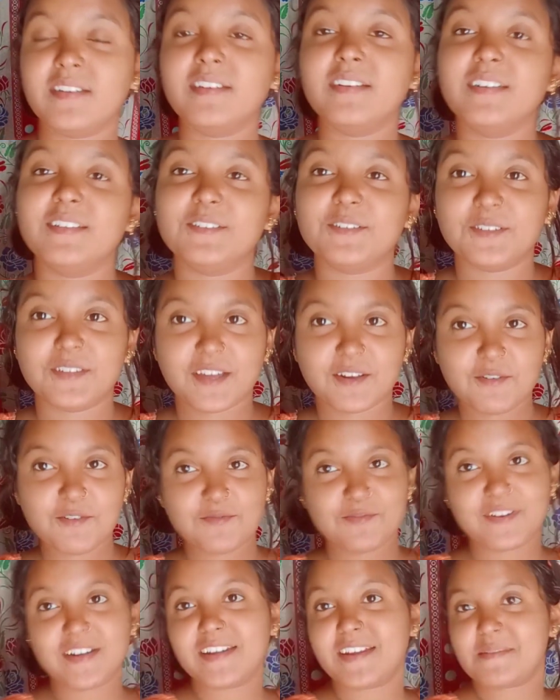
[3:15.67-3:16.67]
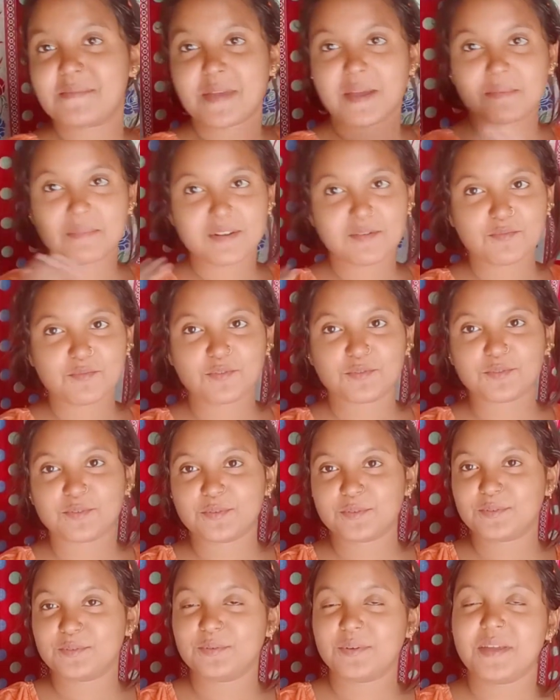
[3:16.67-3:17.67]
করছি ফ্রেন্ড আমি একবার মুখ
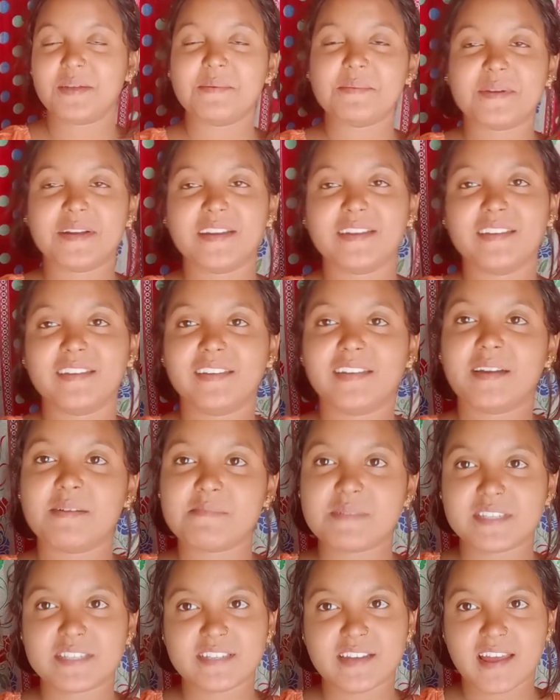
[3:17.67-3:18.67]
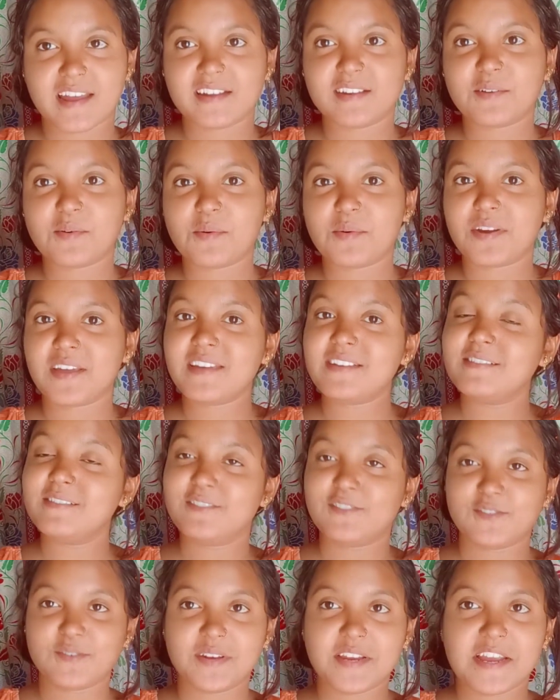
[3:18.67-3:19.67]
ঠুক ধুয়ে মানে আমি স্নান করে
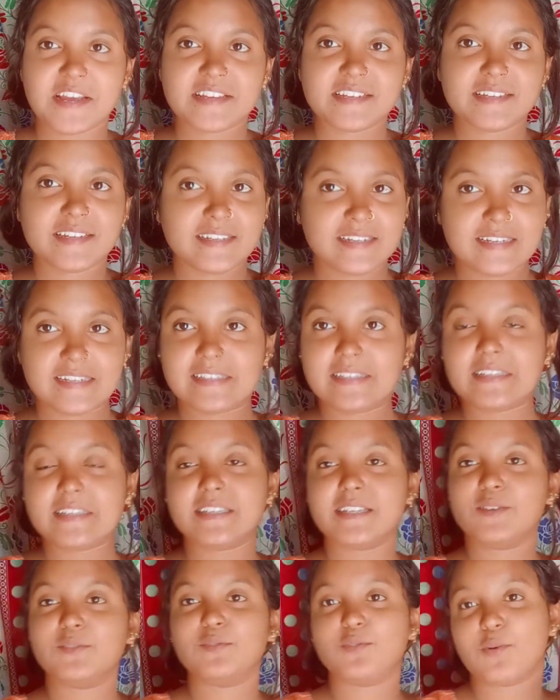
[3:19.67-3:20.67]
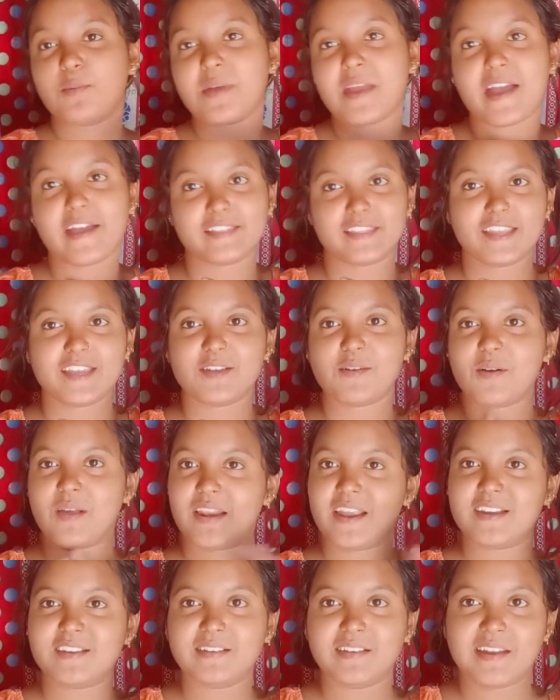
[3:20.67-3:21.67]
চলে এসেছি যেহেতু আমি হাতে
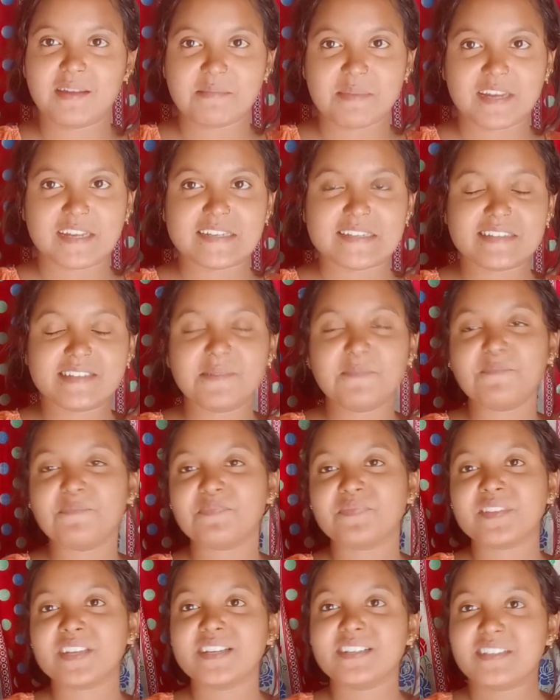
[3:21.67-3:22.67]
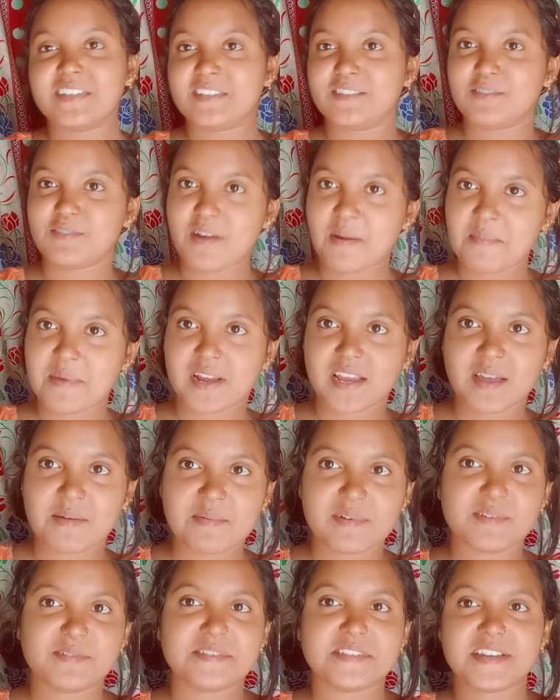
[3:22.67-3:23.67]
গলায় ঠেলায় মেখেছি সেজন্য আমাকে
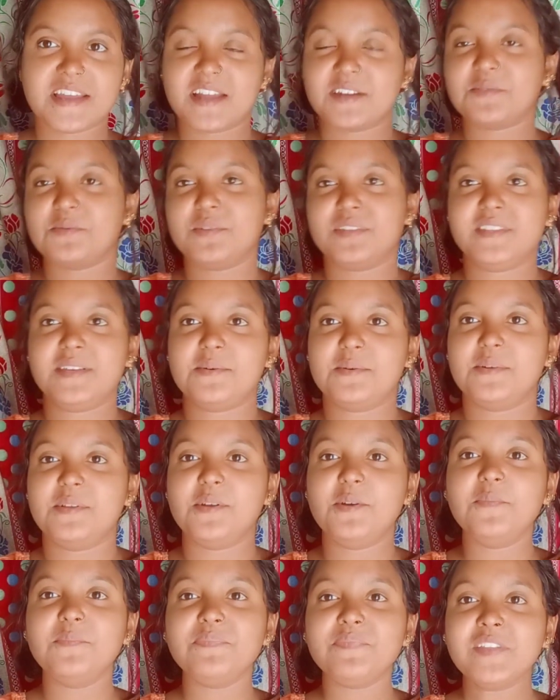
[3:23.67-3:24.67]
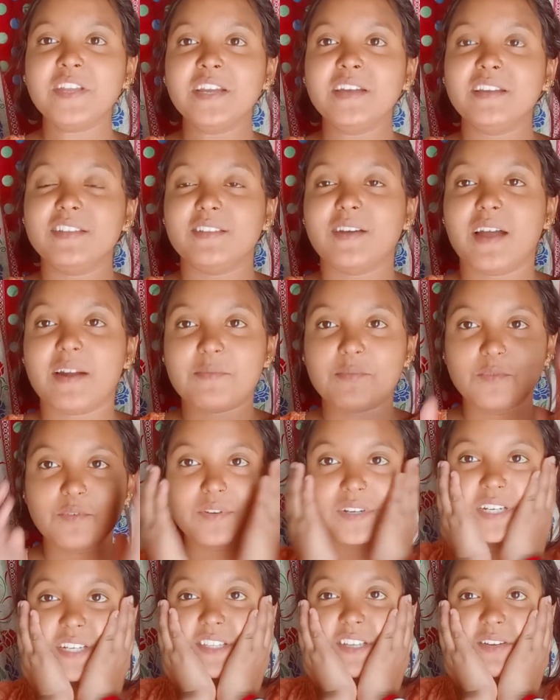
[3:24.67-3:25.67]
আবারও স্নান করতে হলো তার
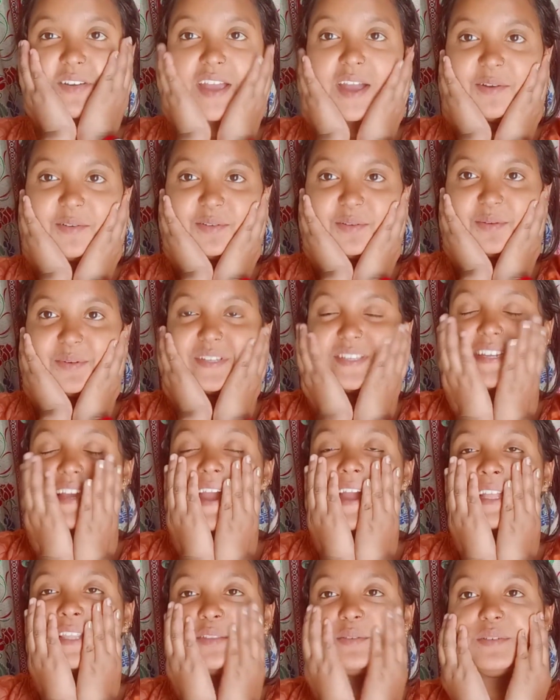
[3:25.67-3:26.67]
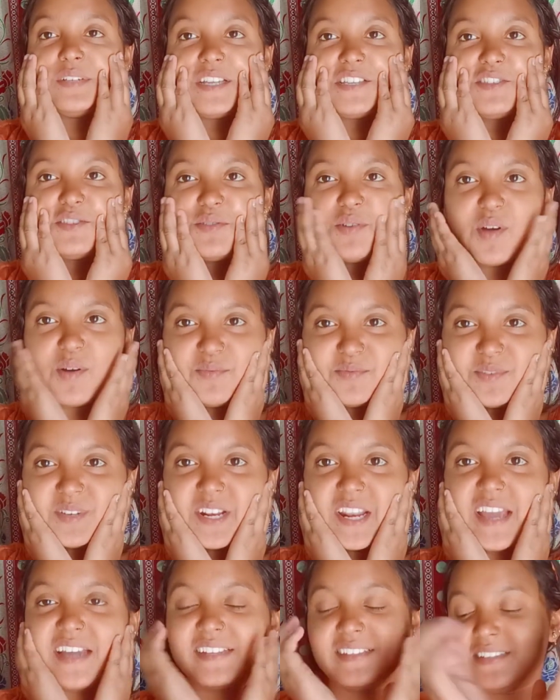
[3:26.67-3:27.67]
মুখটা দেখো এখন ধুয়েছি এতটা সফট
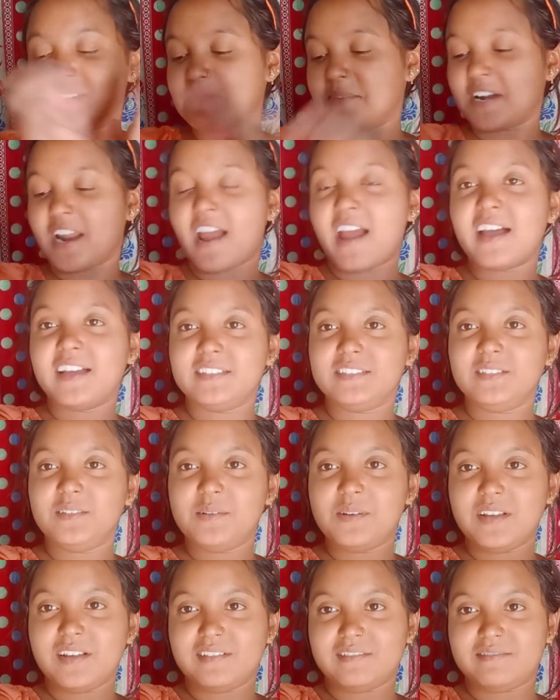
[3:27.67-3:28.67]
লাগছে আমার হাতগুলো